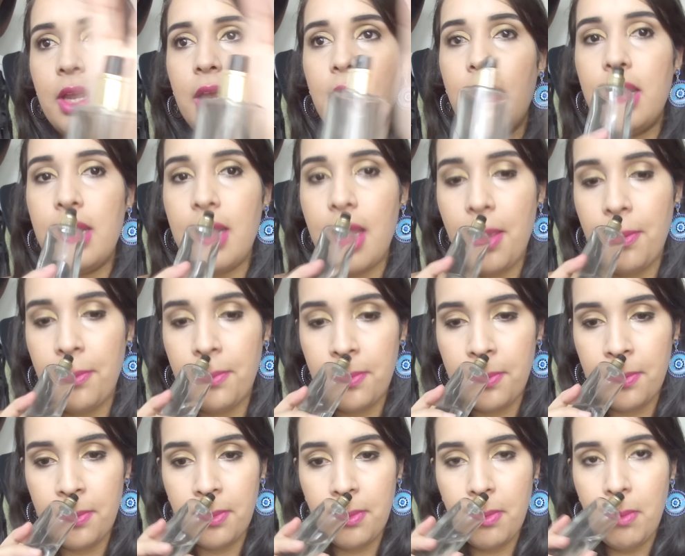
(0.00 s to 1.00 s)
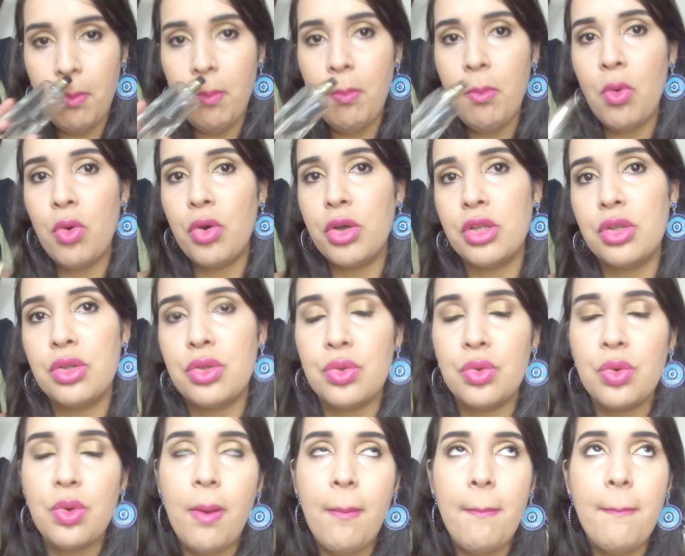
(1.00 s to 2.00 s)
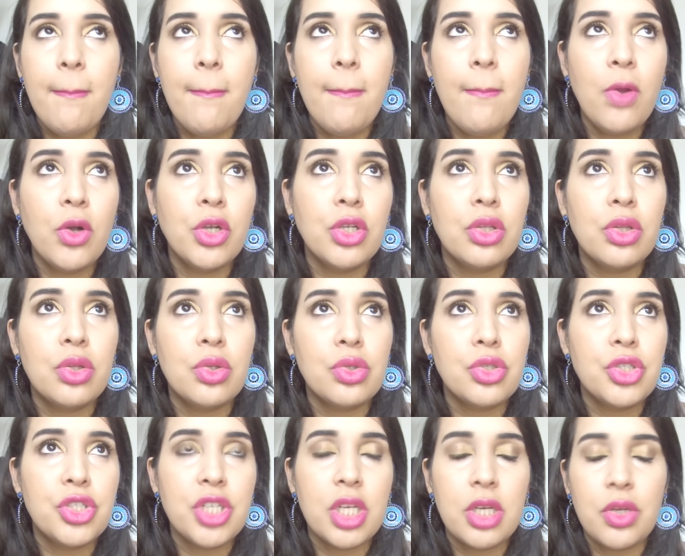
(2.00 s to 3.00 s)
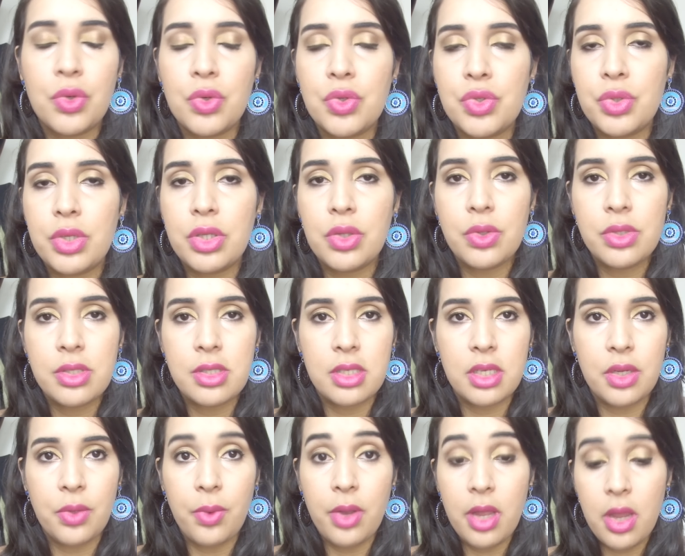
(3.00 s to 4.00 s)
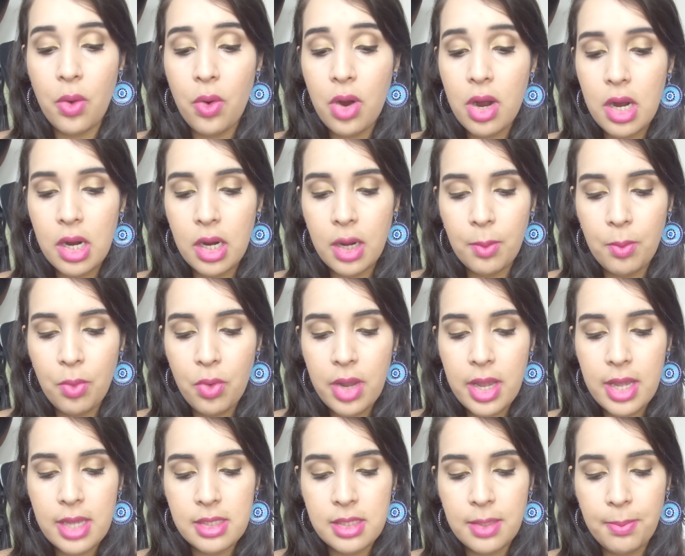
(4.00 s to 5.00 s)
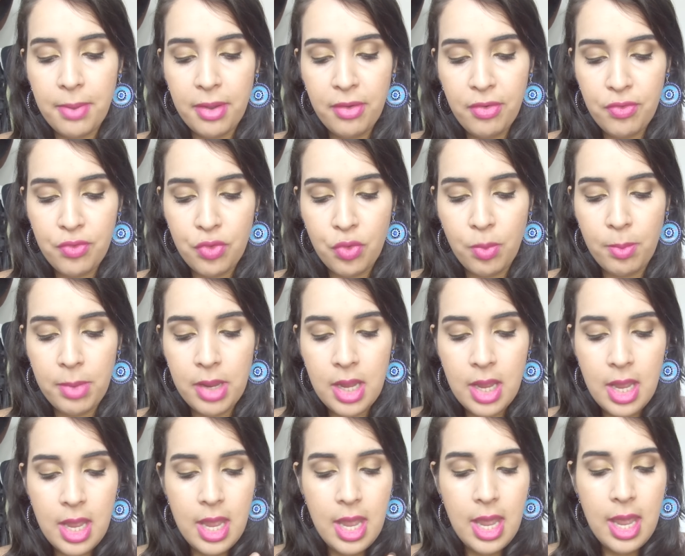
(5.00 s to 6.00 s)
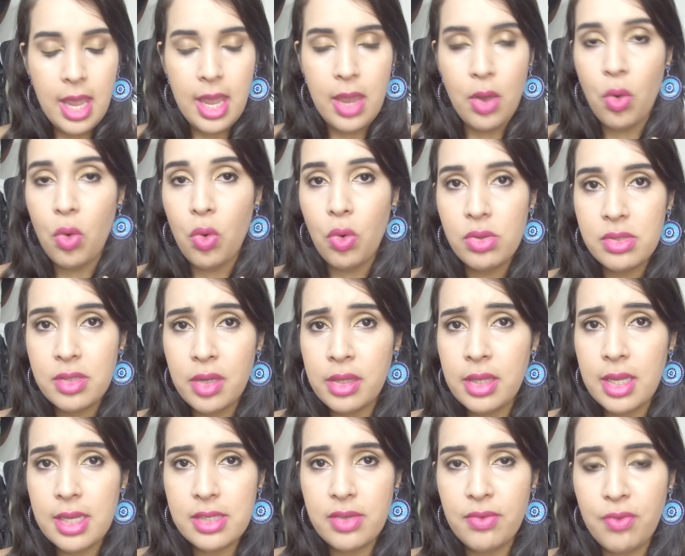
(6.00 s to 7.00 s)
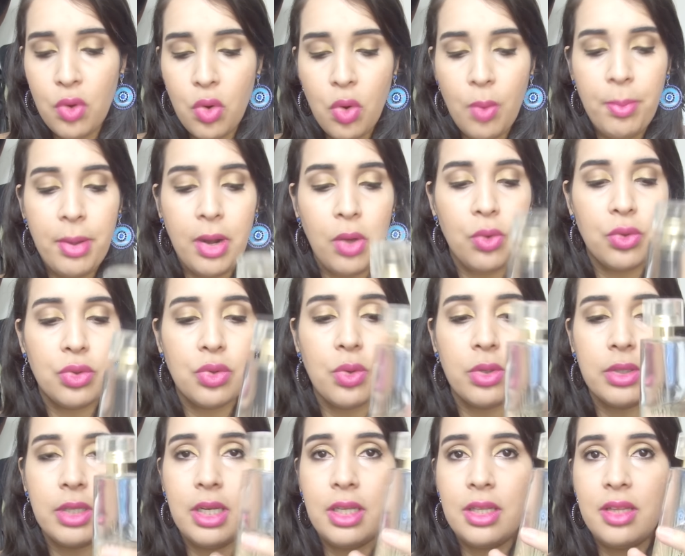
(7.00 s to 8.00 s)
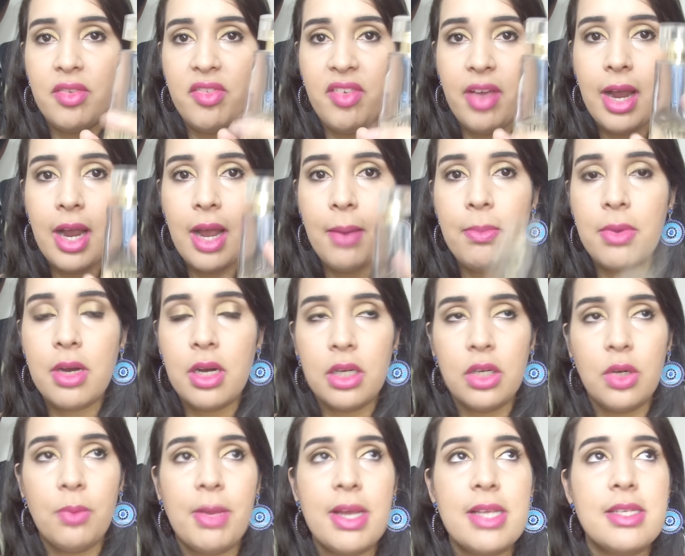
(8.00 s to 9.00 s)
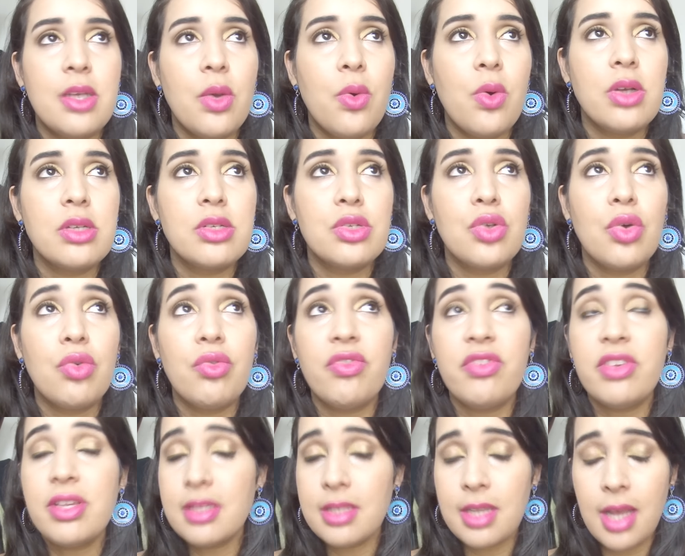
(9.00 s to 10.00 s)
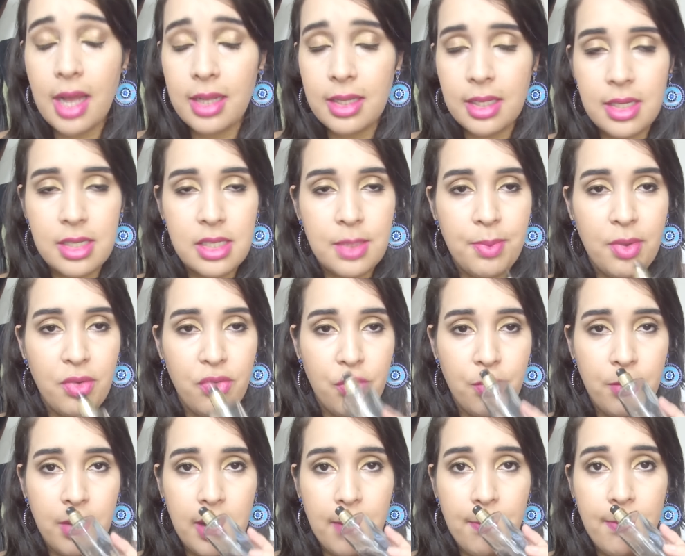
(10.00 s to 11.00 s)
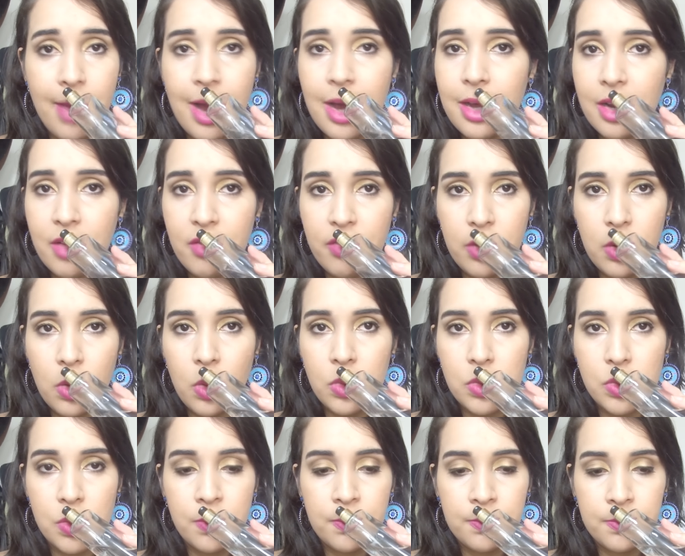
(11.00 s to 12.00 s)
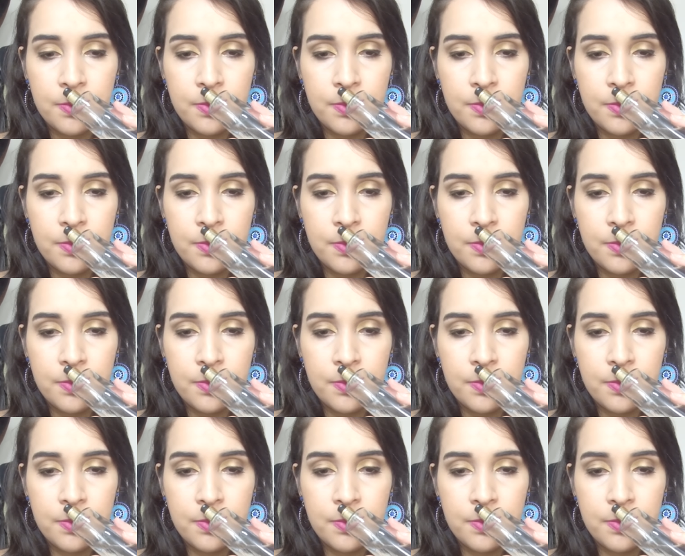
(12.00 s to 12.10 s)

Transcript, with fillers: Ele é muito, muito cheiroso e docinho. Eu amo esse perfume. Eu com certeza vou comprar outro quando ele estiver acabando, mas eu sou viciada nesse perfume, ele é maravilhoso.